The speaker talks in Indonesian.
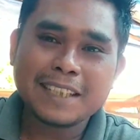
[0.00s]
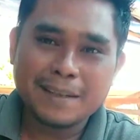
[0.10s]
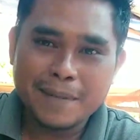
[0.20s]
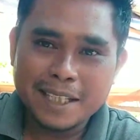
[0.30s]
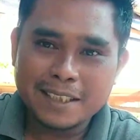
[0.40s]

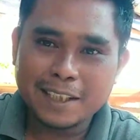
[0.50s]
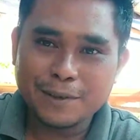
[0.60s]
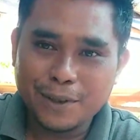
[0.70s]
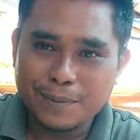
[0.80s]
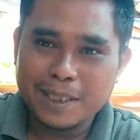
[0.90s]
sama
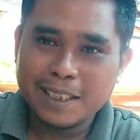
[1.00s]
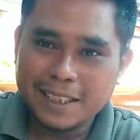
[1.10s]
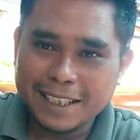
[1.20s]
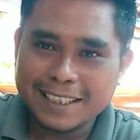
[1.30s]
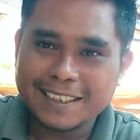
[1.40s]
satu hobi
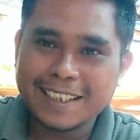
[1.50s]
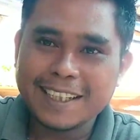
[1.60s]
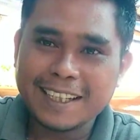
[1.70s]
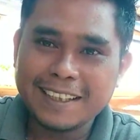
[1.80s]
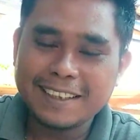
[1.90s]
dengan
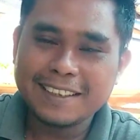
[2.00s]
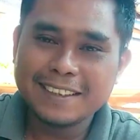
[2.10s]
saya